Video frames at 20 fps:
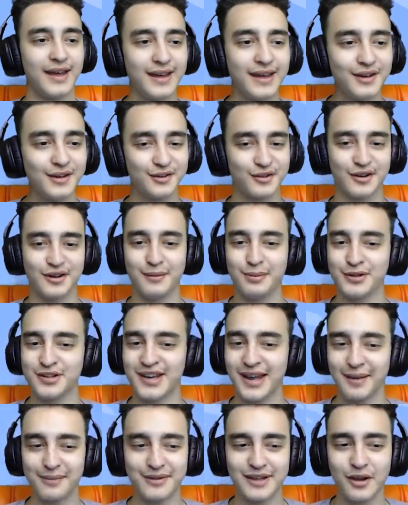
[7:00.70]
Şöyle bir şey
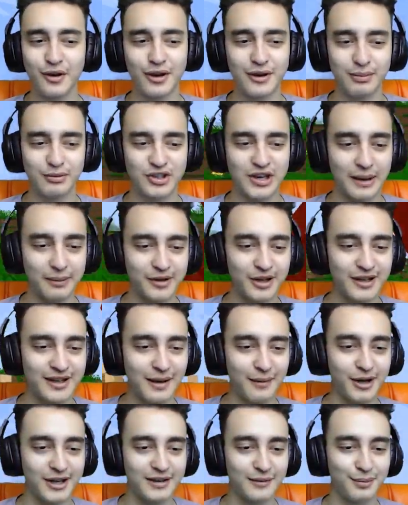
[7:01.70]
yap. Niye öyle bir şey yaptın? Gel
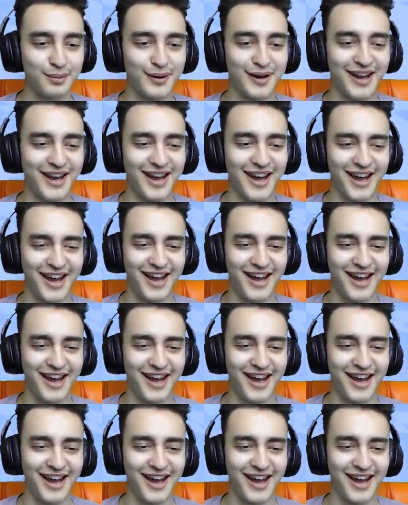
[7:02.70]
bakayım buraya.